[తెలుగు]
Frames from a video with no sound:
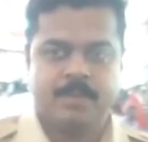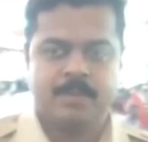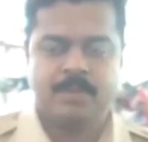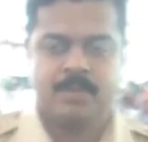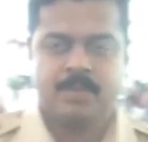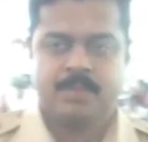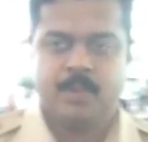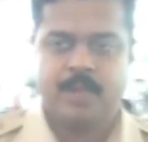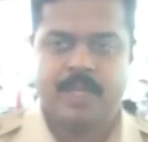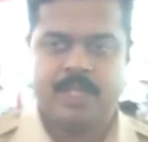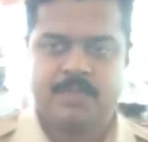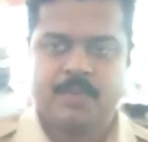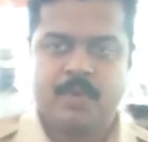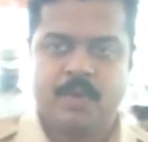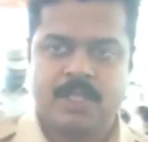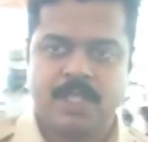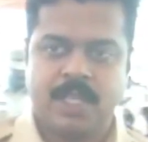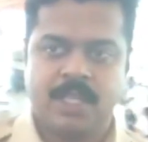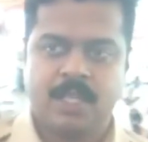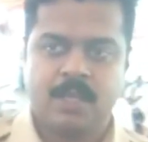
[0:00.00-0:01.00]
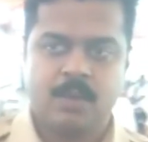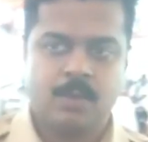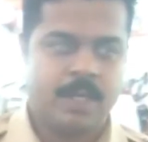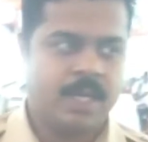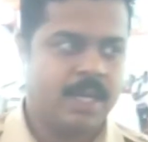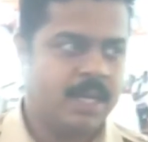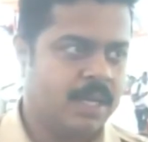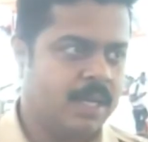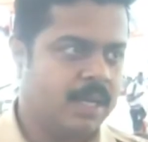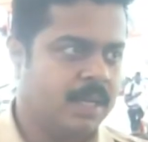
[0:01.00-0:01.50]
మనం పోలీస్ ఫోర్స్ అంతా
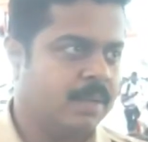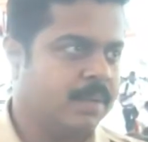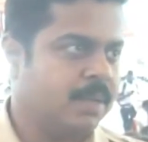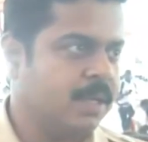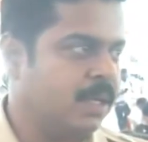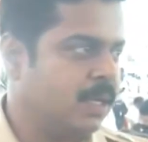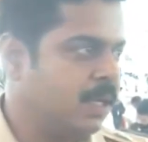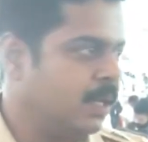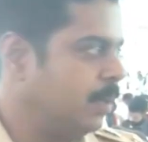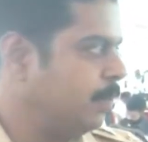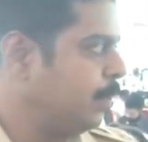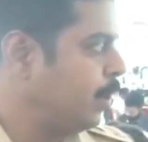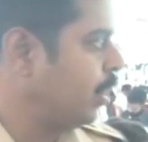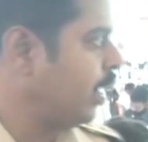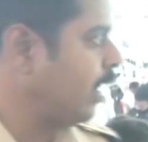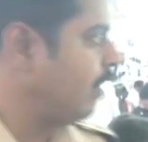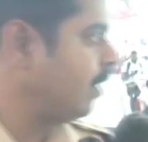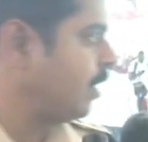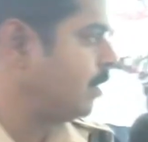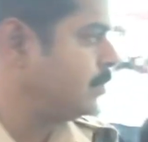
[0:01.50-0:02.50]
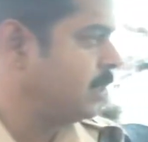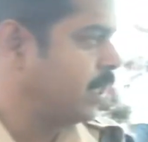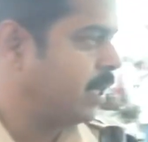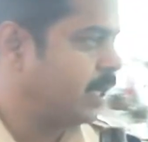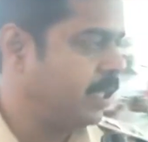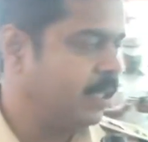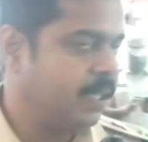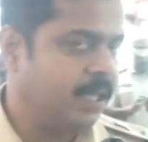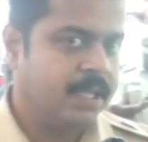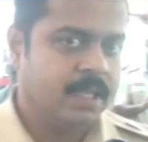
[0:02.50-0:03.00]
కూడా డిప్లాయ్ అవ్వడం
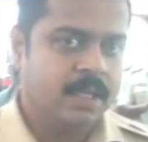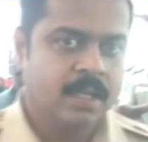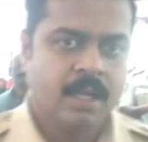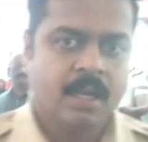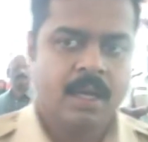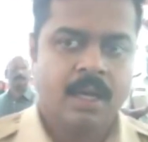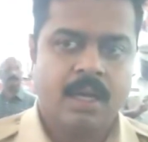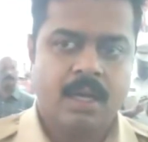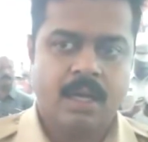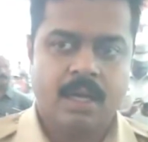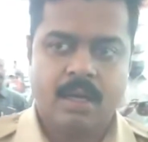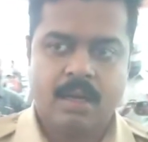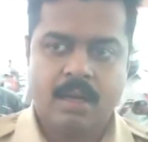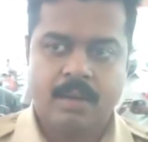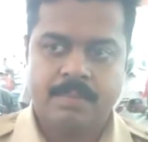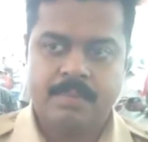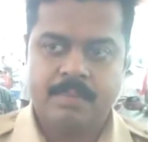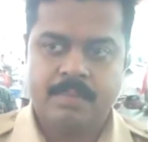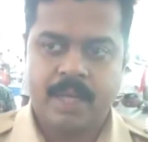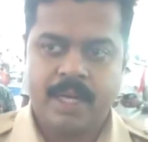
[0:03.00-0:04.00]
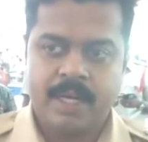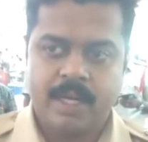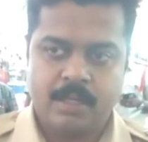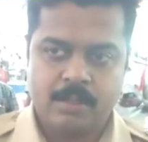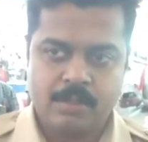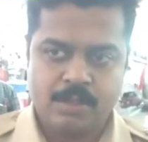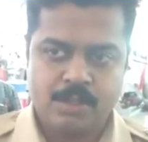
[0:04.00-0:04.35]
జరిగింది బయట